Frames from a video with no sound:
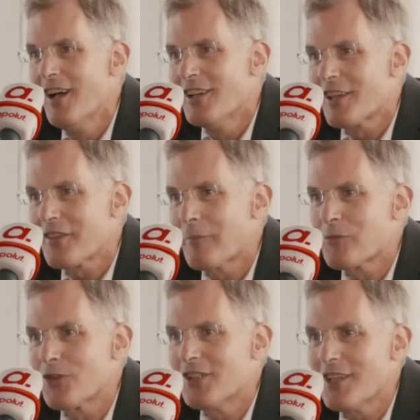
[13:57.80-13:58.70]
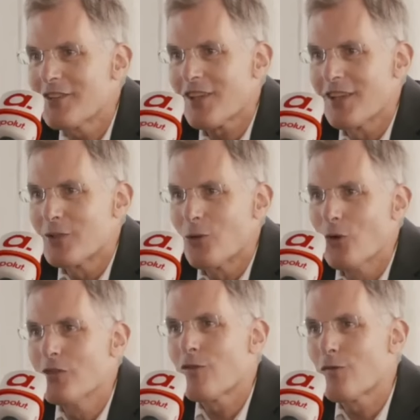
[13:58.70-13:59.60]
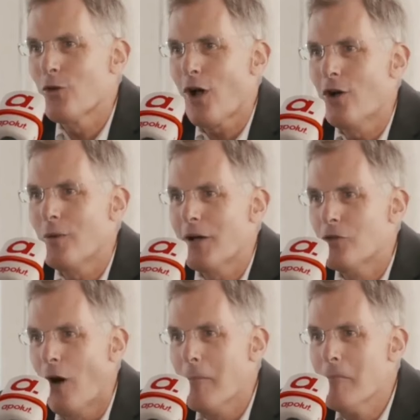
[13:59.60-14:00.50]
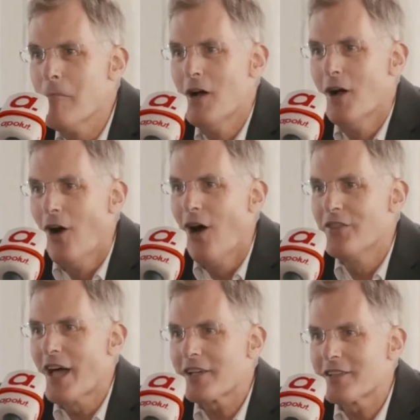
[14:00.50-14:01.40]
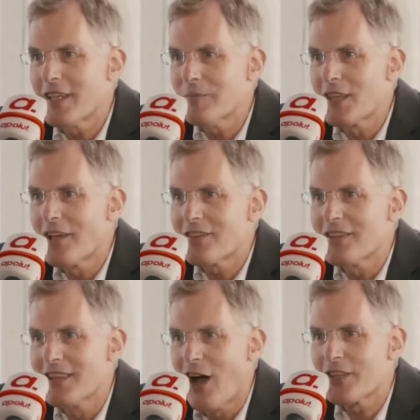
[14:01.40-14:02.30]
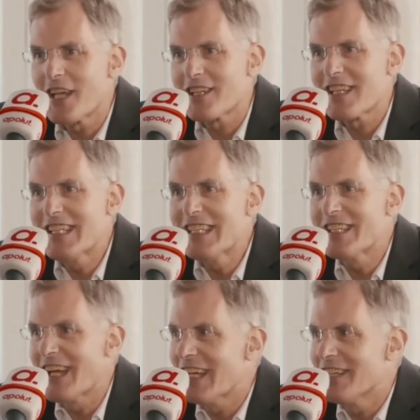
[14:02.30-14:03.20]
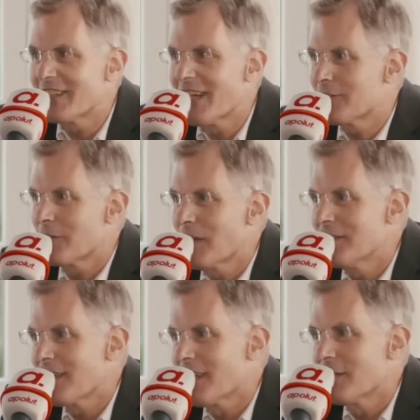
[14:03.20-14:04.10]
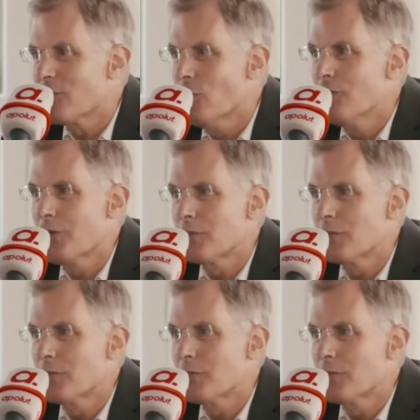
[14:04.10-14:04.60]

Das haben zunächst Religionsführer übernommen. Und nachdem das in lauter Kriegen geendet hat und man die Religion vom